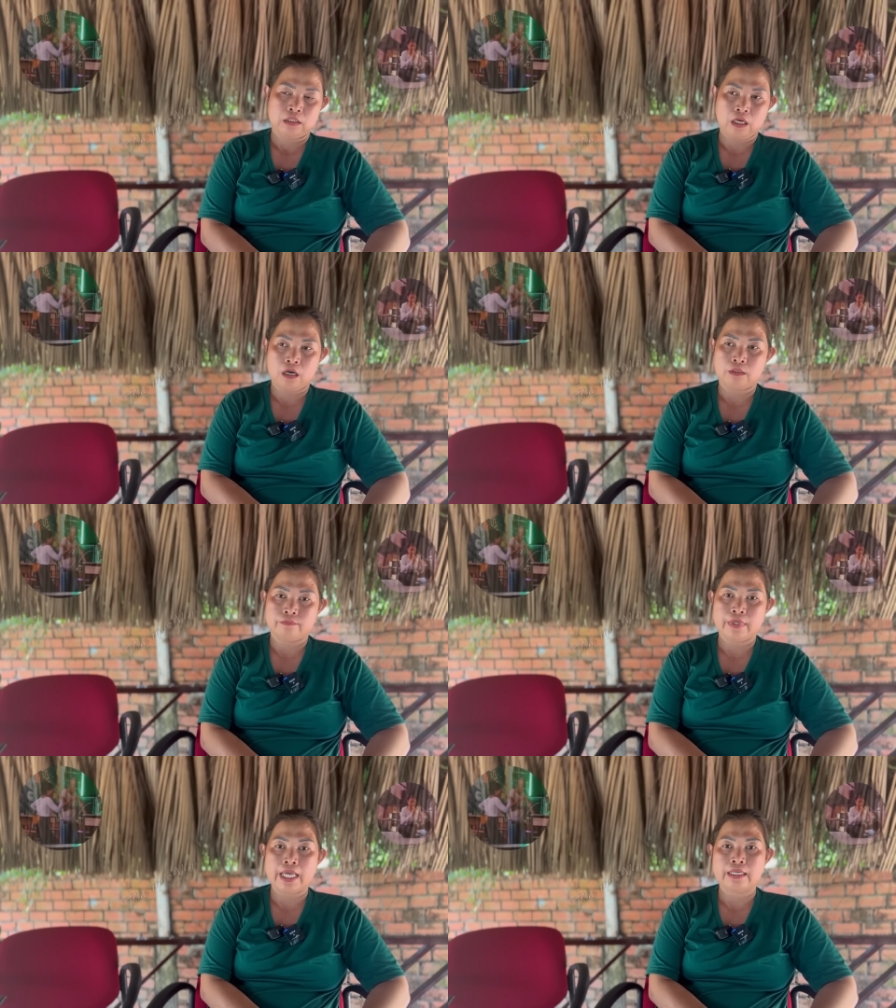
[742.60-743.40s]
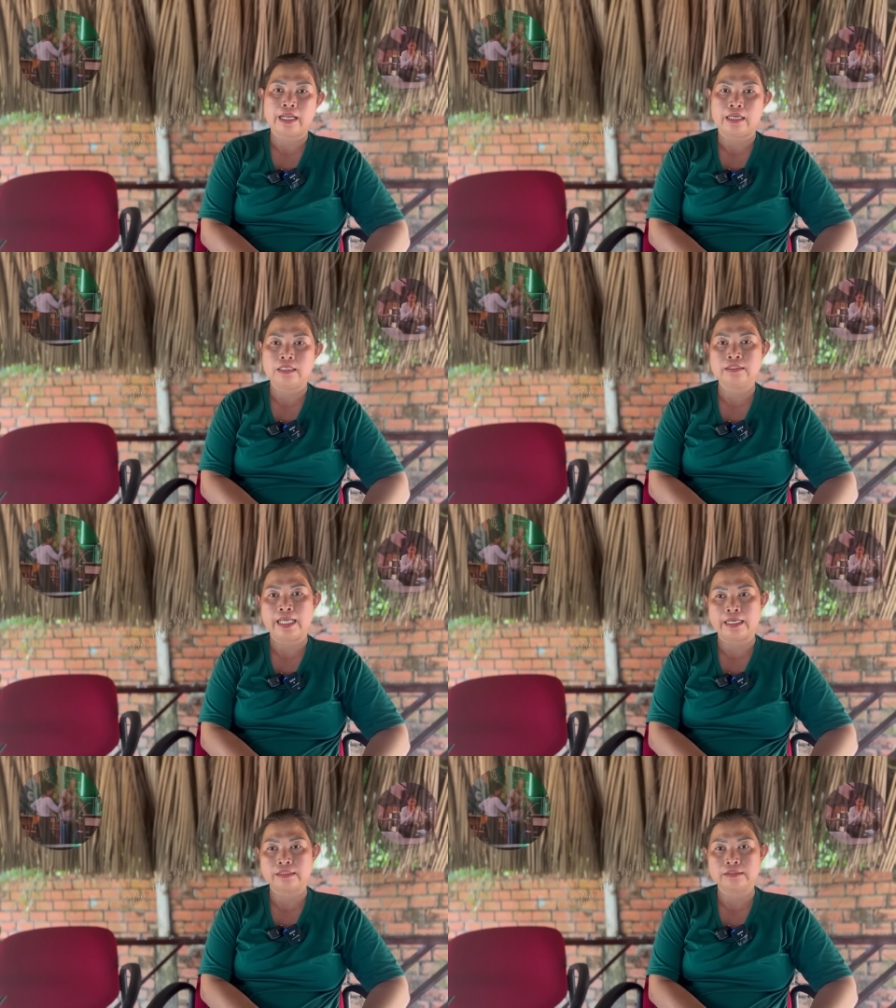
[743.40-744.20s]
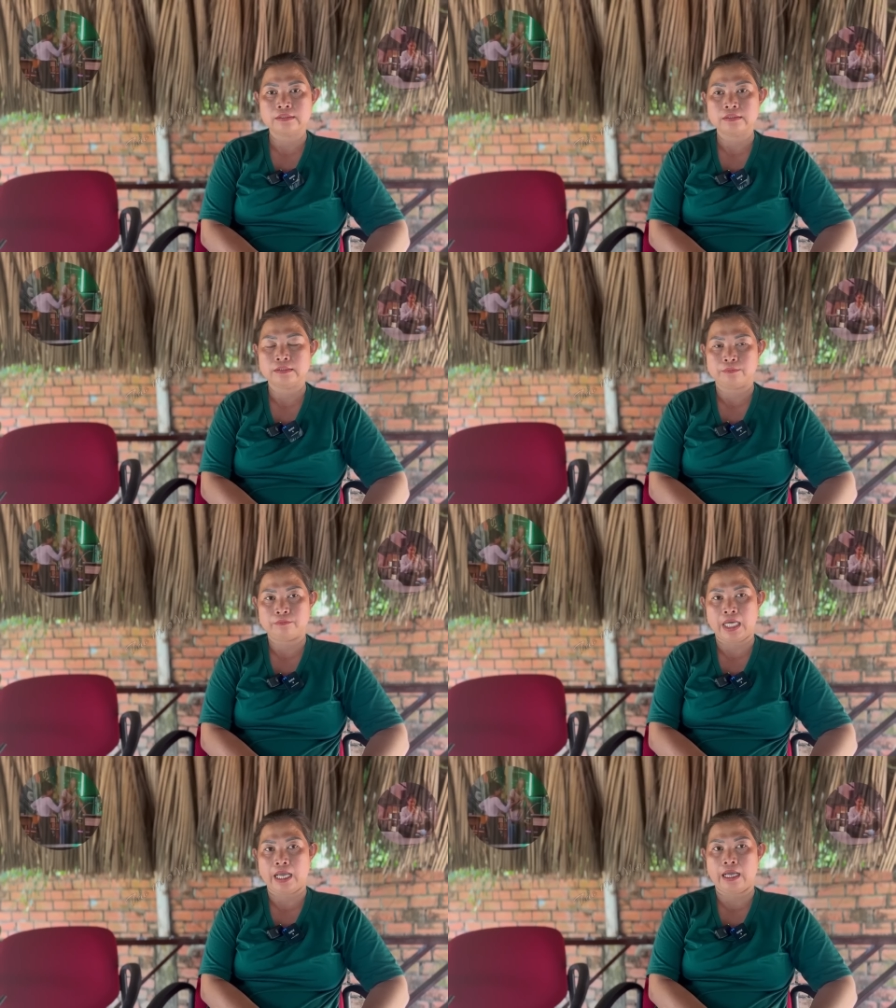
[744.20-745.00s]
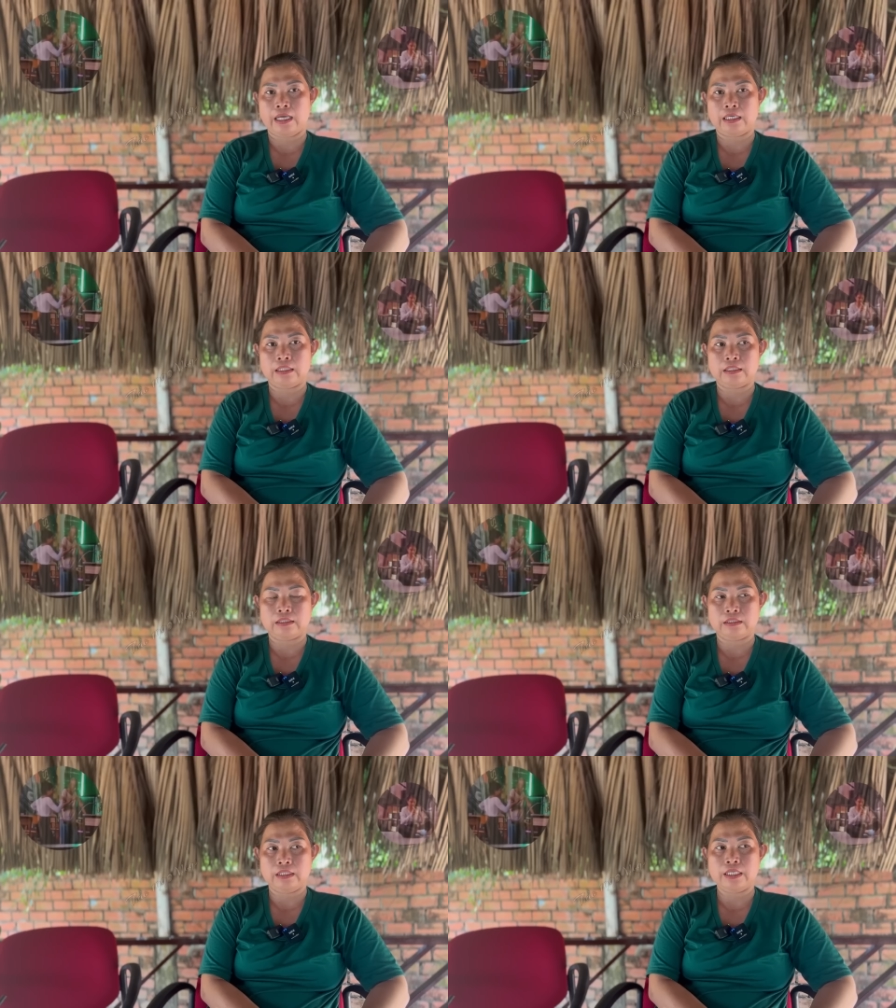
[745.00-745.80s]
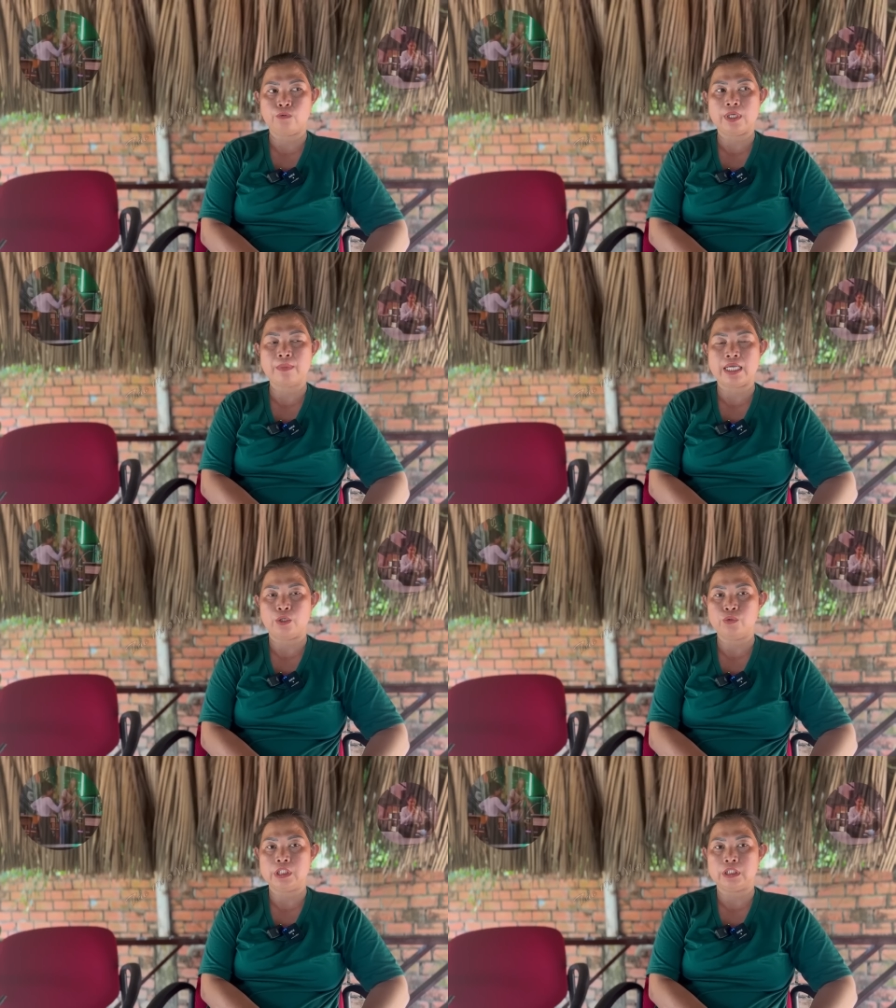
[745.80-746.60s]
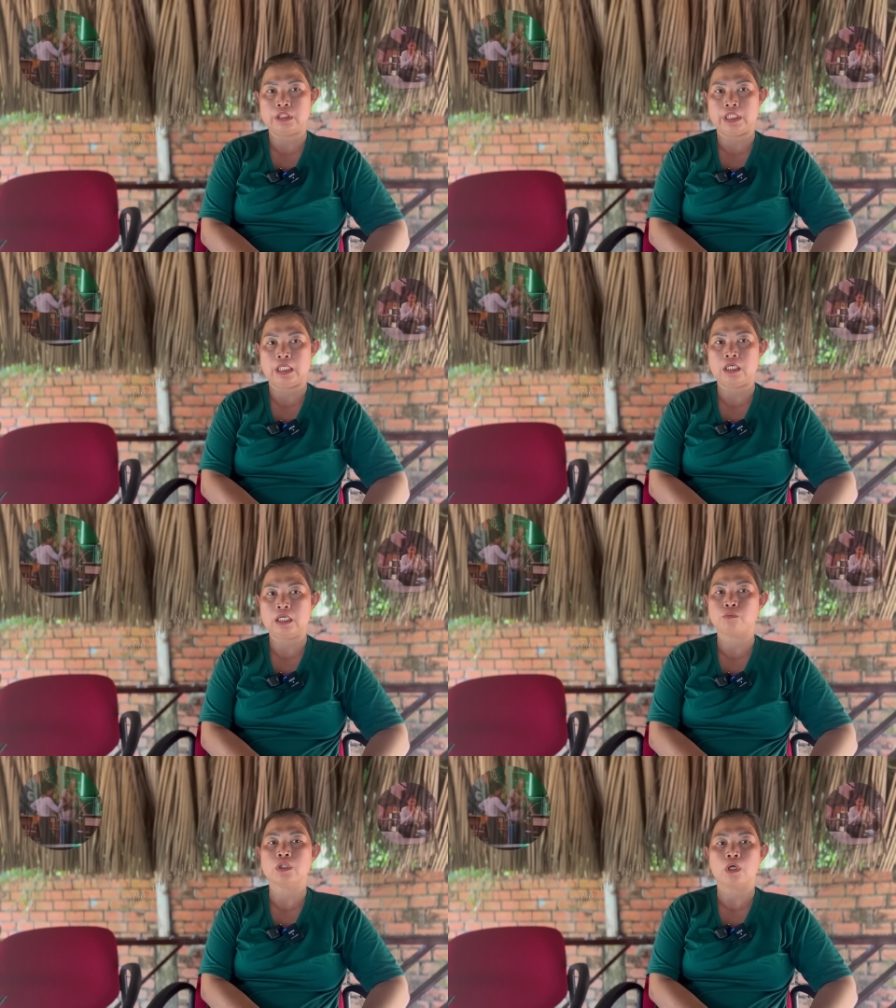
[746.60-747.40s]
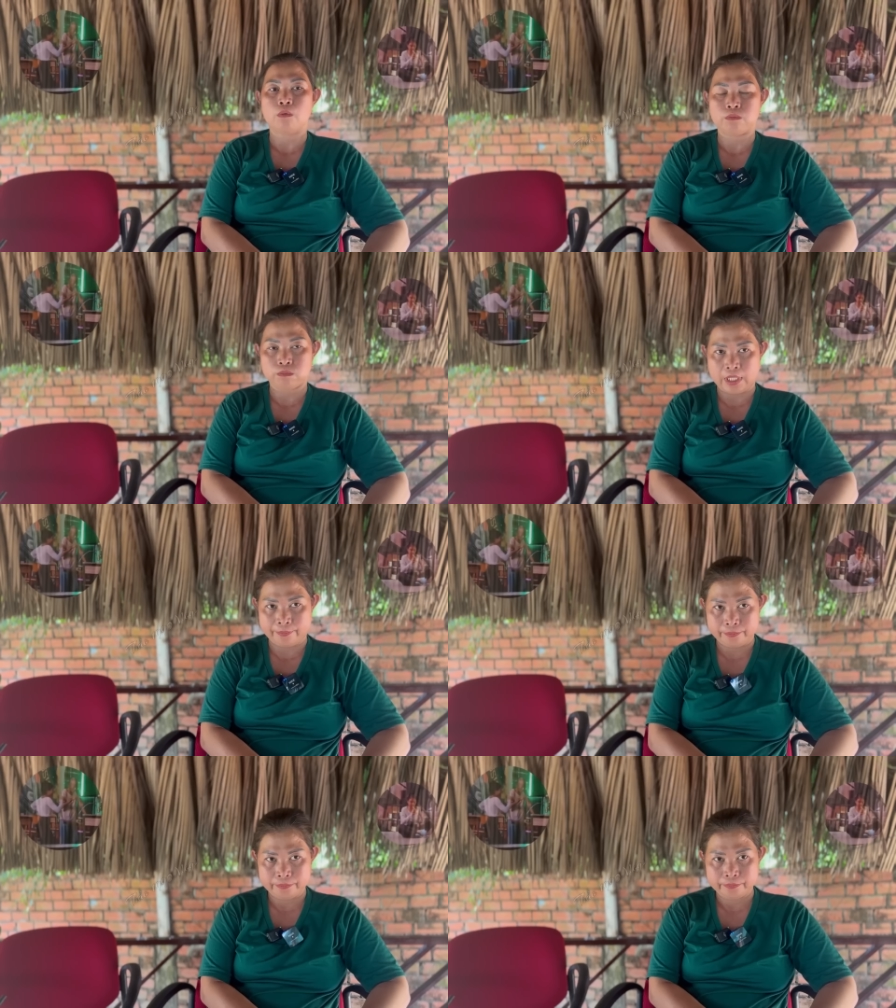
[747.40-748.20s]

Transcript: còn van là linh căn mà đi quán ba vũ trường thì nó không có tốt lắm